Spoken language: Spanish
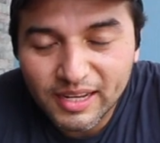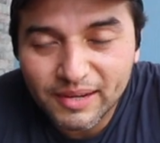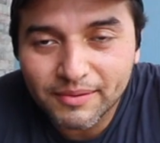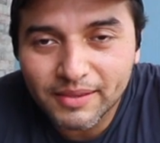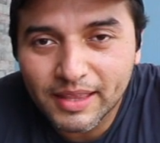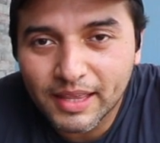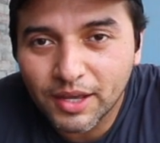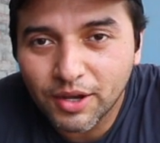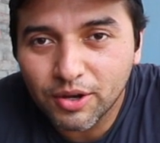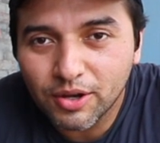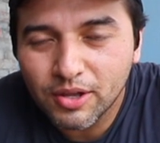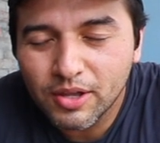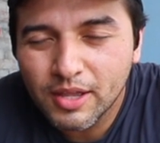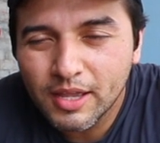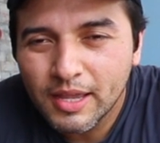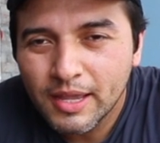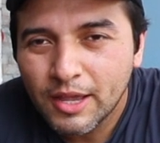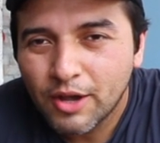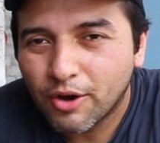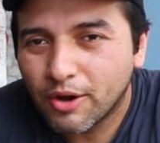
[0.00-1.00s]
del video
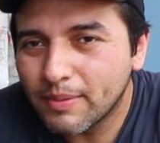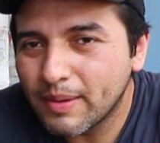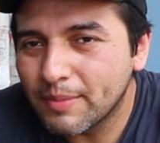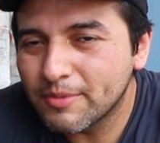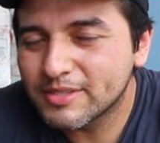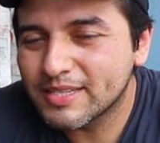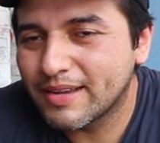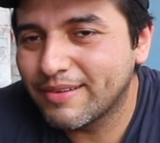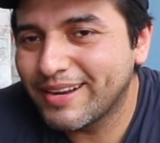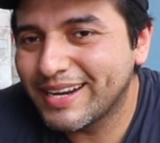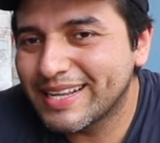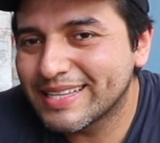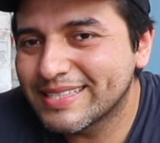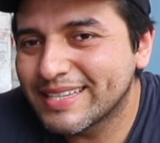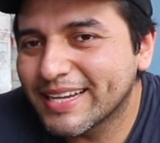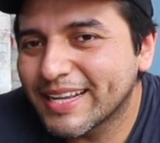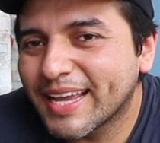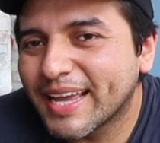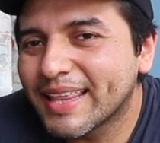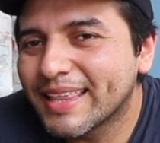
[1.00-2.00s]
Hoy vamos a hablar
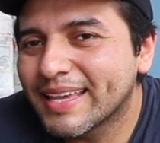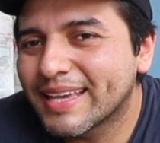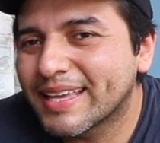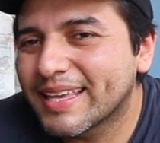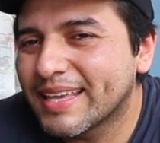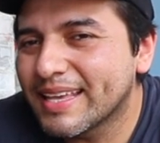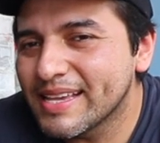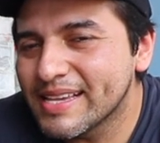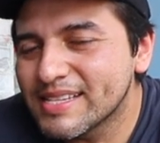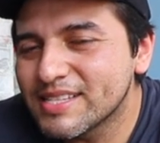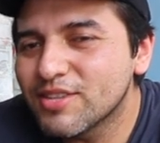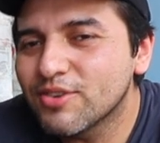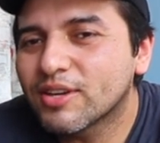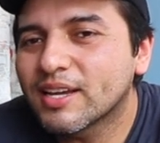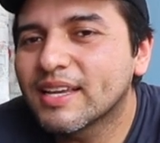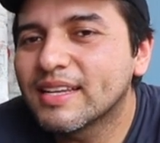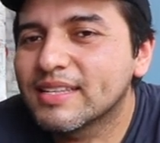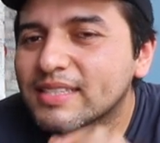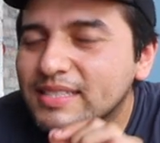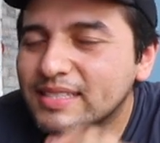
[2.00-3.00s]
acerca de qué es lo
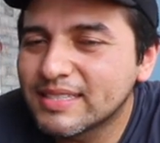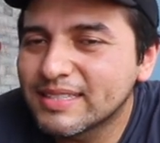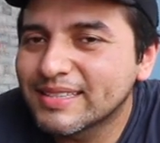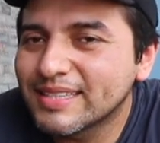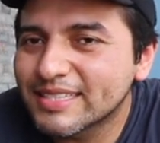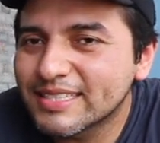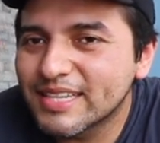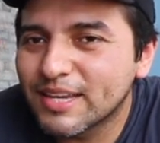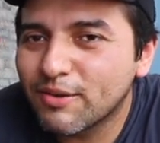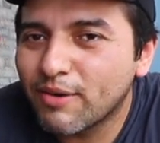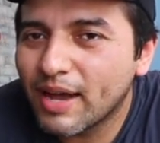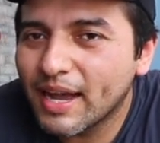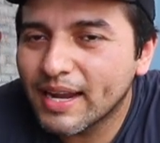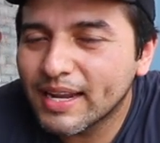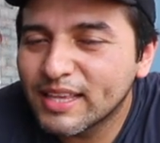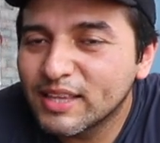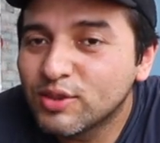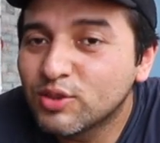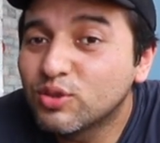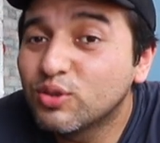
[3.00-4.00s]
que necesitas
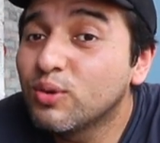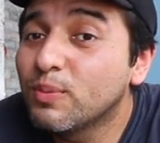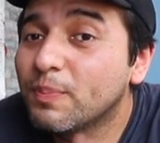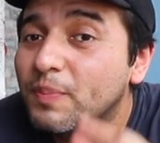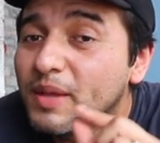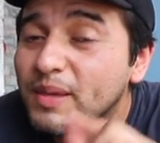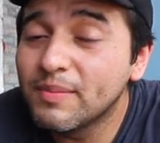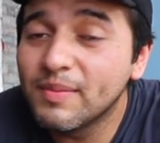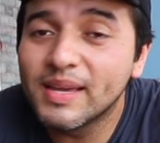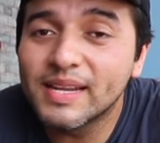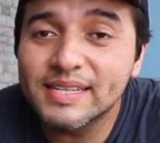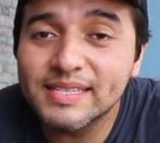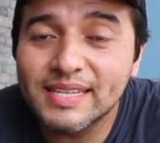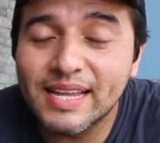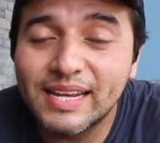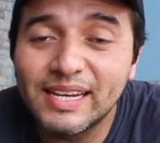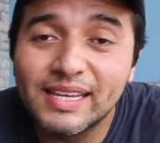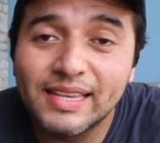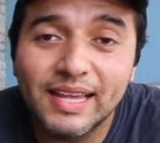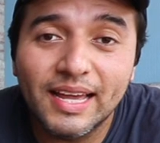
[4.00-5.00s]
llevar en tu primer
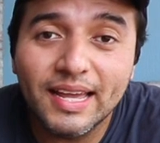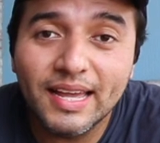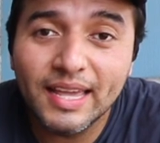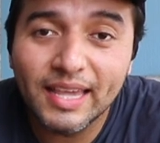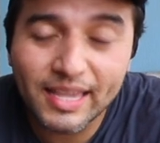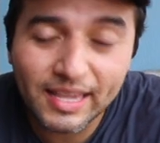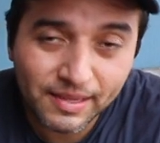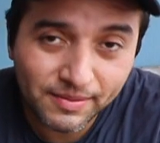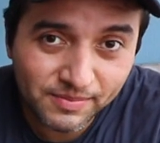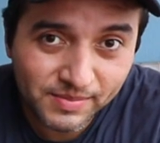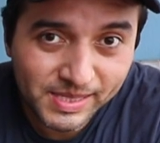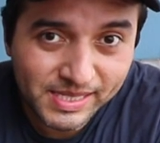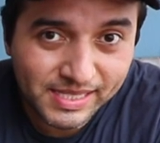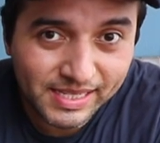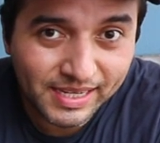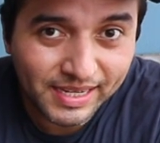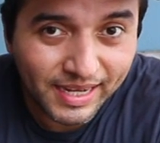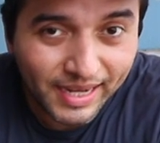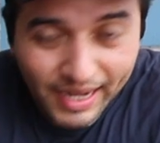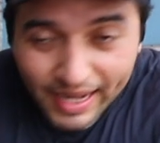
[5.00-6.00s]
salida en
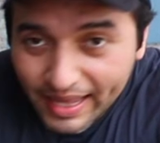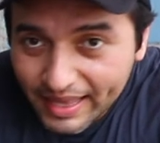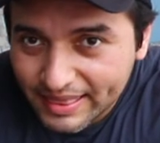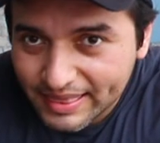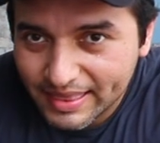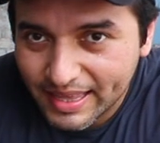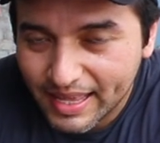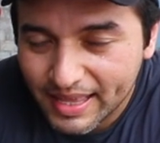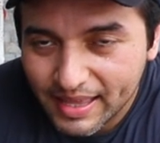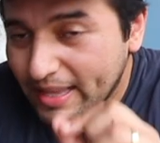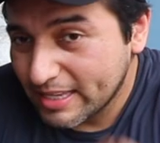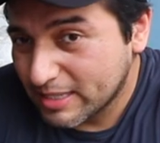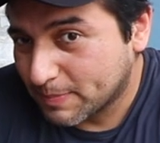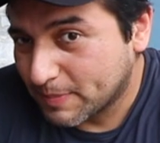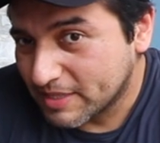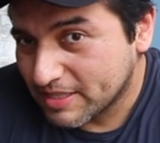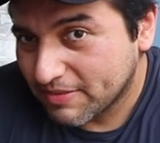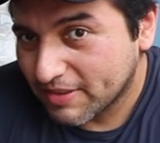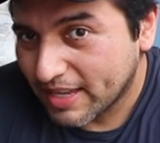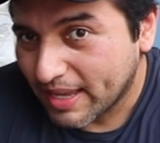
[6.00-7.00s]
bicicleta,
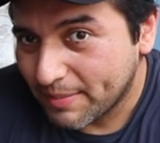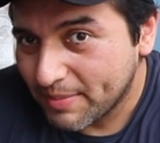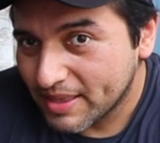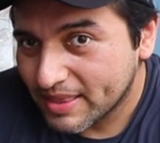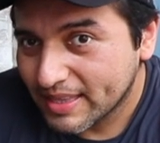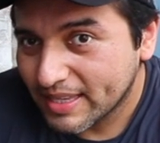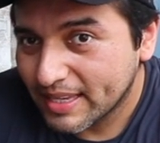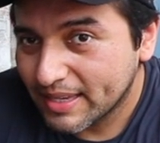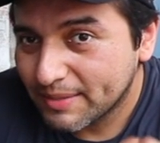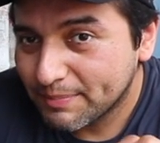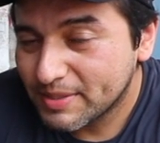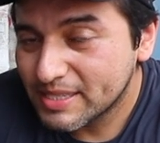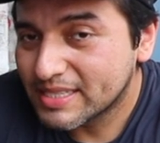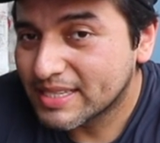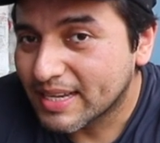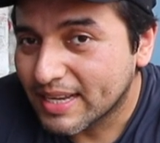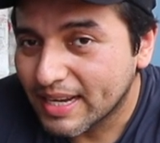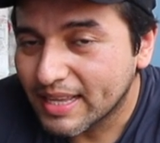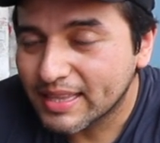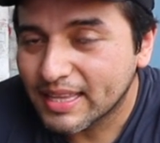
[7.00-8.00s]
específicamente
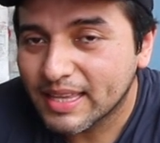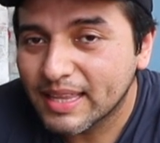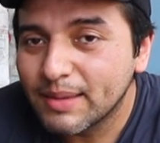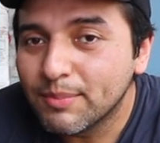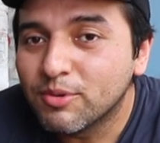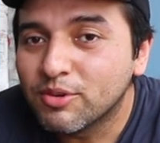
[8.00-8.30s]
bicicleta de